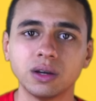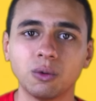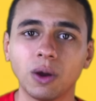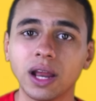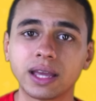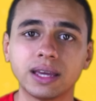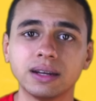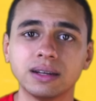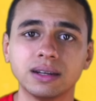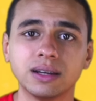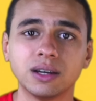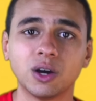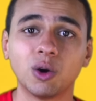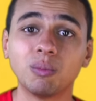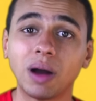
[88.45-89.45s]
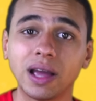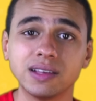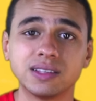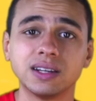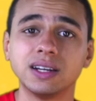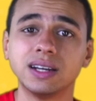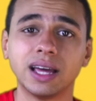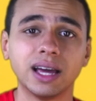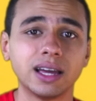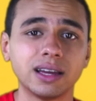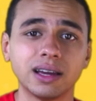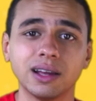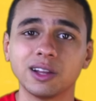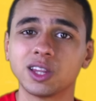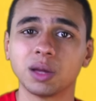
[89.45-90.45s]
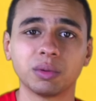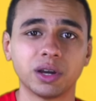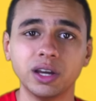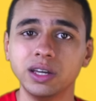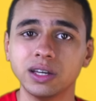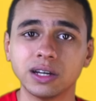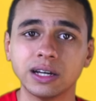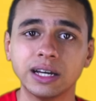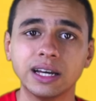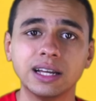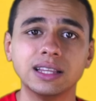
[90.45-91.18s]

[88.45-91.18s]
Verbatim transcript: ولكن هم عايزين النهاية الطبيعية